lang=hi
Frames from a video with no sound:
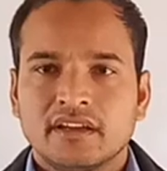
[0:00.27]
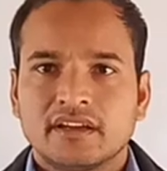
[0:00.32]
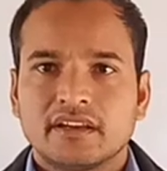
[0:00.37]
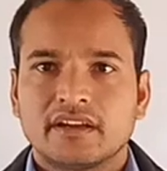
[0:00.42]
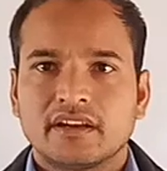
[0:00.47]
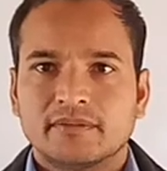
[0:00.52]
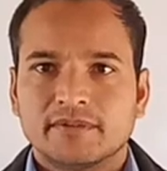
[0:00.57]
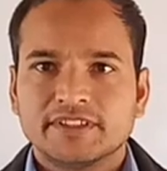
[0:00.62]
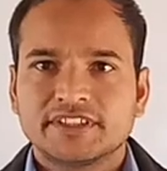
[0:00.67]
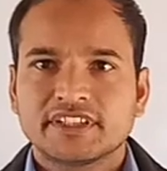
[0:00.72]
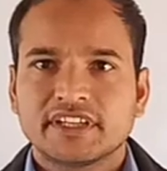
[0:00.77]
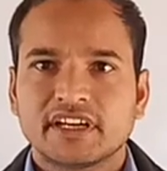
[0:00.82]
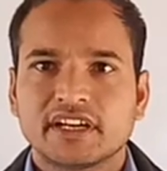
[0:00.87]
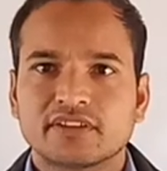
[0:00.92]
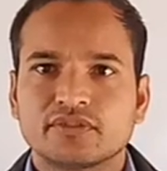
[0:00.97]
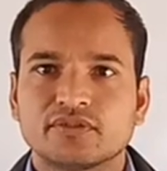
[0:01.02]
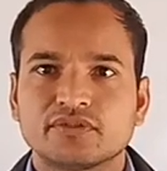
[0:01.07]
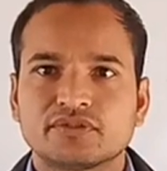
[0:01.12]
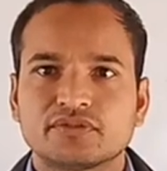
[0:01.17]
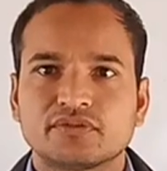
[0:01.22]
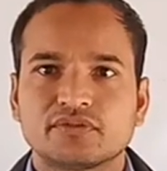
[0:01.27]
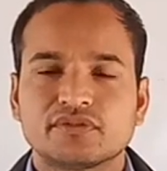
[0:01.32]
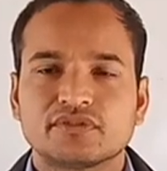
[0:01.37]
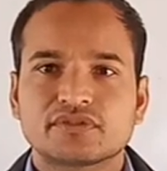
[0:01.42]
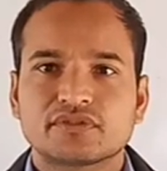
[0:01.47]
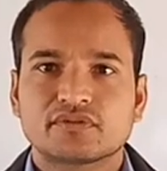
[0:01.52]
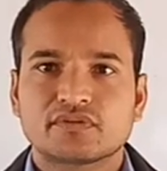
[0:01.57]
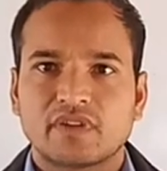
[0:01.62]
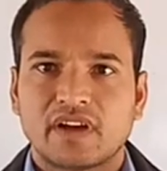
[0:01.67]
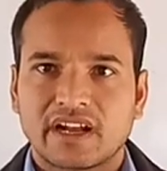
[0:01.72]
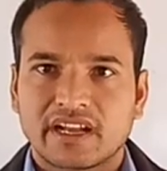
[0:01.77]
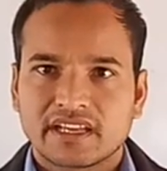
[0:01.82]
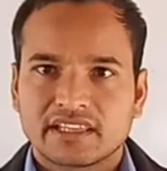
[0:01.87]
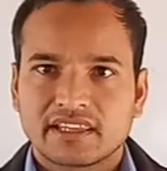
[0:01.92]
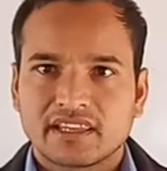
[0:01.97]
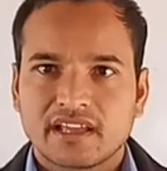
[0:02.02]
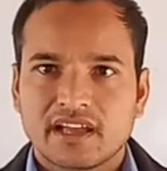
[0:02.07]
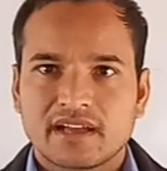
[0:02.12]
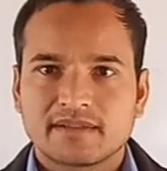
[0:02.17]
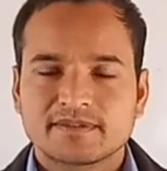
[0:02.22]
नमस्कार दोस्तों स्वागत
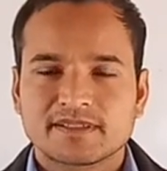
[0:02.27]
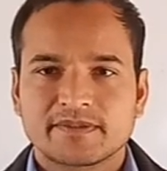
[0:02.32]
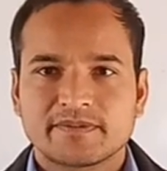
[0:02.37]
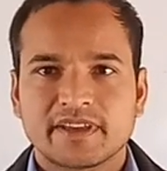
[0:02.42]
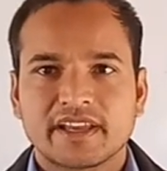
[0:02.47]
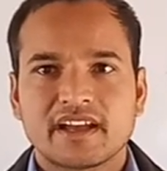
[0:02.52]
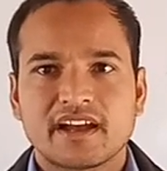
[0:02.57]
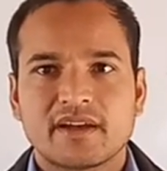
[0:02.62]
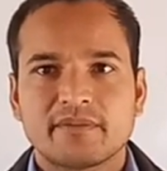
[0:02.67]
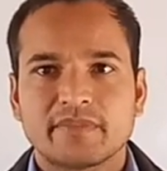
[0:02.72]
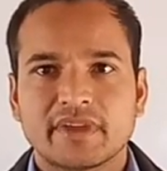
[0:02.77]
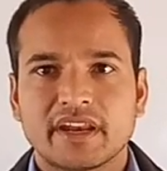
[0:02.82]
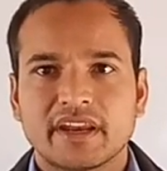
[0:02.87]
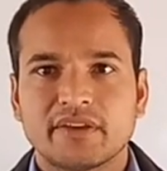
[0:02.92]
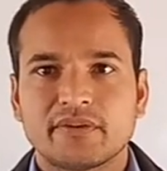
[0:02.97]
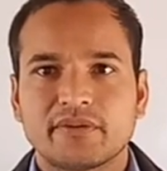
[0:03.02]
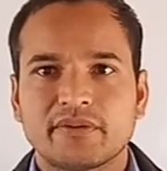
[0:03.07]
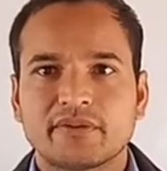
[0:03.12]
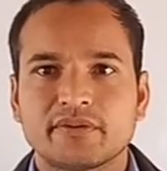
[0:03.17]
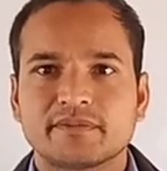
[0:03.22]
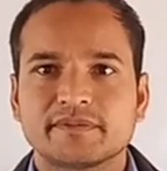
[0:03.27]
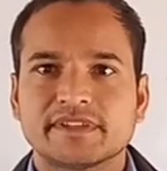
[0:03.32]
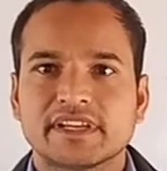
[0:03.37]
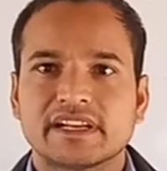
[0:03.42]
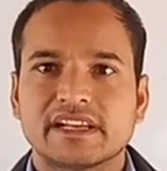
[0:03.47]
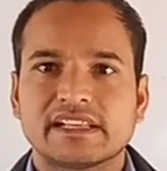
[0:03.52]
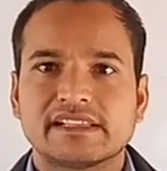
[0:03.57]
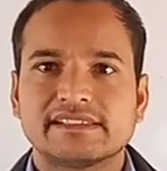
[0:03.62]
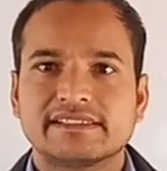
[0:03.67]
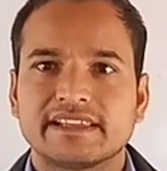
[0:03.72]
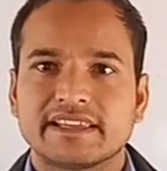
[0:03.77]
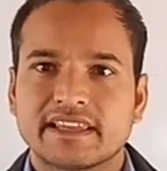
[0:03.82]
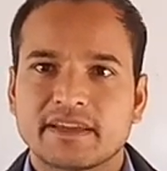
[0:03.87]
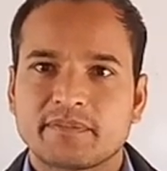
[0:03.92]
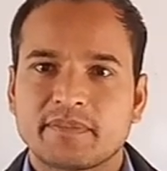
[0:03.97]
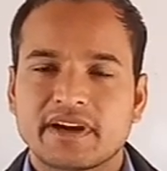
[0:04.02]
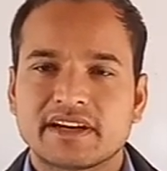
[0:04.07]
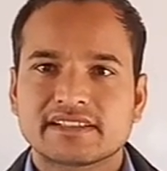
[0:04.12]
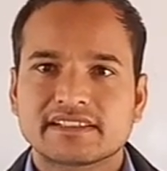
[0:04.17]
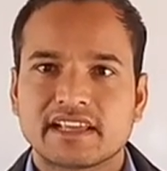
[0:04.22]
है आप सभी का मेरे YouTube चैनल जीके
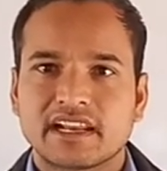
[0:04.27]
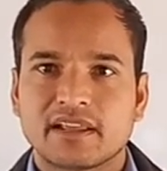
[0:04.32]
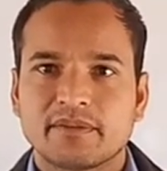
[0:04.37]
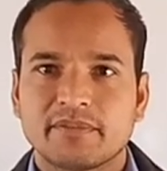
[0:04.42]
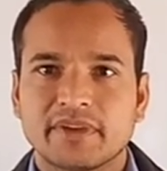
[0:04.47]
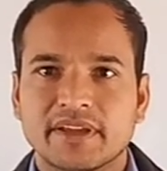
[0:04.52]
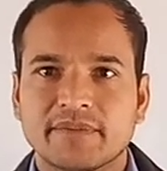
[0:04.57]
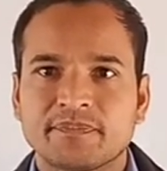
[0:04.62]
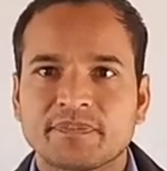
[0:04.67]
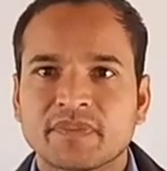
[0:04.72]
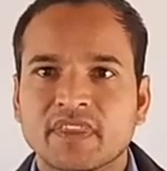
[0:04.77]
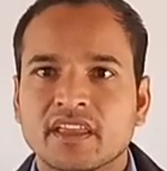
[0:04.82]
पाठशाला में